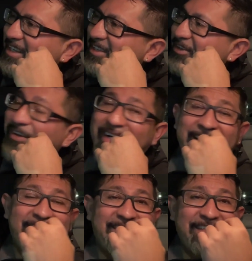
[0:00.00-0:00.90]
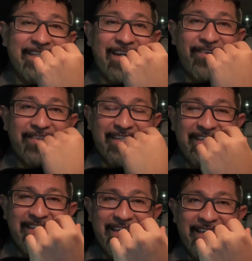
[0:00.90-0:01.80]
yo Argentina lo
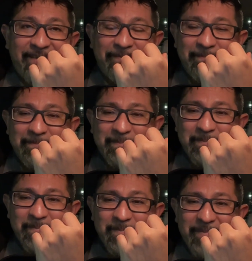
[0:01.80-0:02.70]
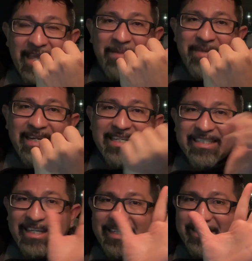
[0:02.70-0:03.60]
tenía en mi
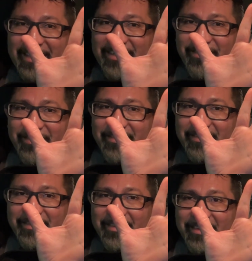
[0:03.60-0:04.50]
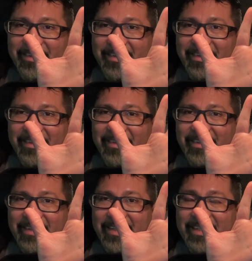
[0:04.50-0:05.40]
lista de 5,
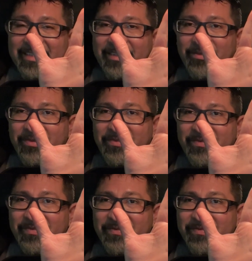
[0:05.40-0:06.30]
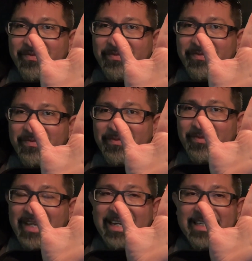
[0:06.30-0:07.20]
Hice un,
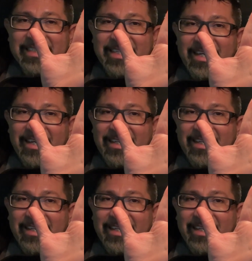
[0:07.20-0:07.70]
una lista